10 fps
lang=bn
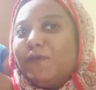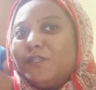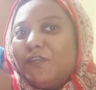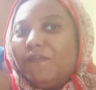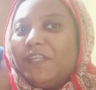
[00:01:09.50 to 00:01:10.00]

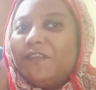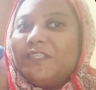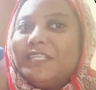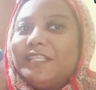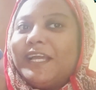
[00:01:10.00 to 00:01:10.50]
অবশ্যই
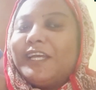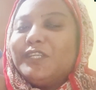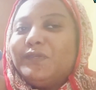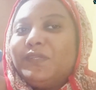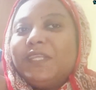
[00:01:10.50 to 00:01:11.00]
ভিডিওটি দেখার
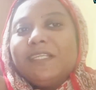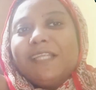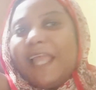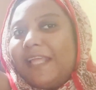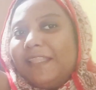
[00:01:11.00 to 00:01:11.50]
শুরুতে একটি
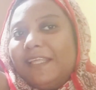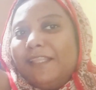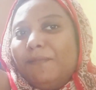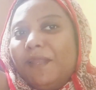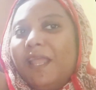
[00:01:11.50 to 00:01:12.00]
লাইক দিয়ে
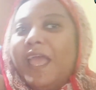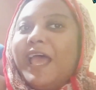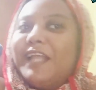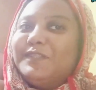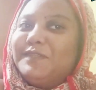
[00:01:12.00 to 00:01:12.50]
দিবেন
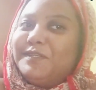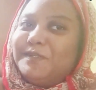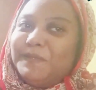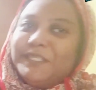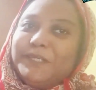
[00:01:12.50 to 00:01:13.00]
আর যদি
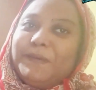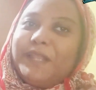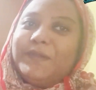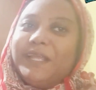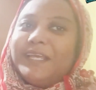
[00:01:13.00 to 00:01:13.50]
একটু বেশি
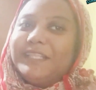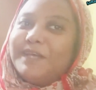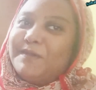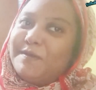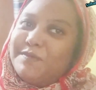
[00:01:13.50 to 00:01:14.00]
ভালো লাগে
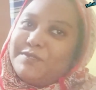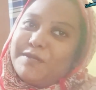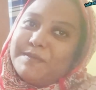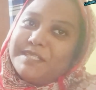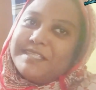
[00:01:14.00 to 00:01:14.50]
তাহলে
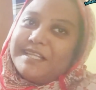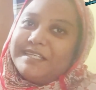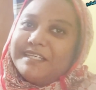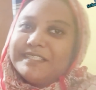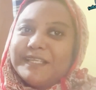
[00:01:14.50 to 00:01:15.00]
অবশ্যই আমাদের
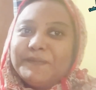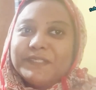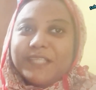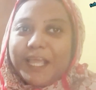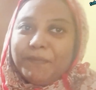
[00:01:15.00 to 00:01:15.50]
চ্যানেলটিকে
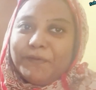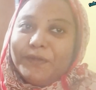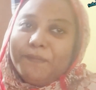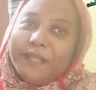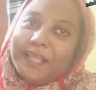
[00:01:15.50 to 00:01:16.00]
সাবস্ক্রাইব
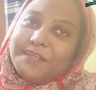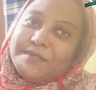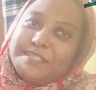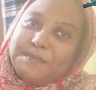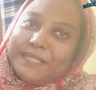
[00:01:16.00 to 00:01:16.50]
করে বেল
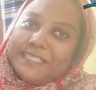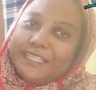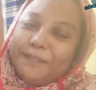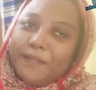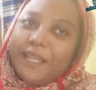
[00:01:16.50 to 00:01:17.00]
আইকনটি
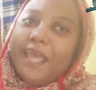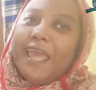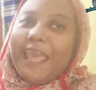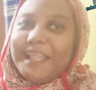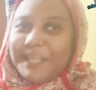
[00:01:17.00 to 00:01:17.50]
বাজিয়ে দিবেন
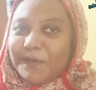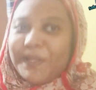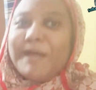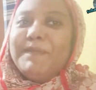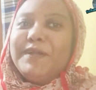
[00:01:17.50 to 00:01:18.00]
এতে
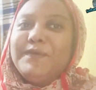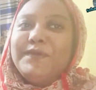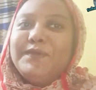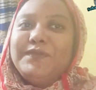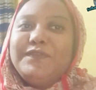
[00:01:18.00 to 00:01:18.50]
করে আমরা
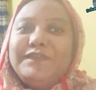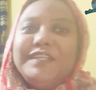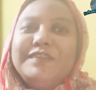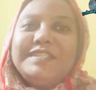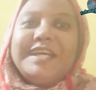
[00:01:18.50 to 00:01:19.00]
কোনো নতুন
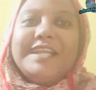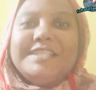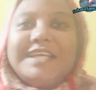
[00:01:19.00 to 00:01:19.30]
ভিডিও ছাড়ার